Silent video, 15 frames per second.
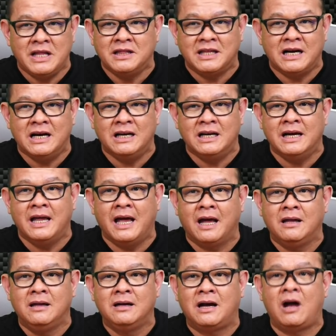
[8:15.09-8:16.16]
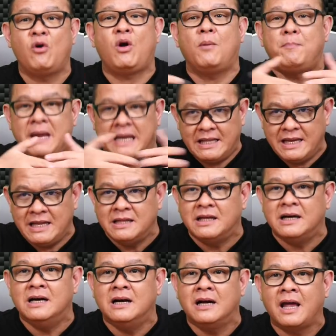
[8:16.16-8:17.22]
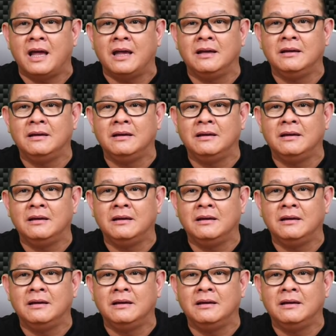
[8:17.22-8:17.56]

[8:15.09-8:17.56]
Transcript: อินเตอร์เลยอะ่ะเขาก็ปิดอินเตอร์ไง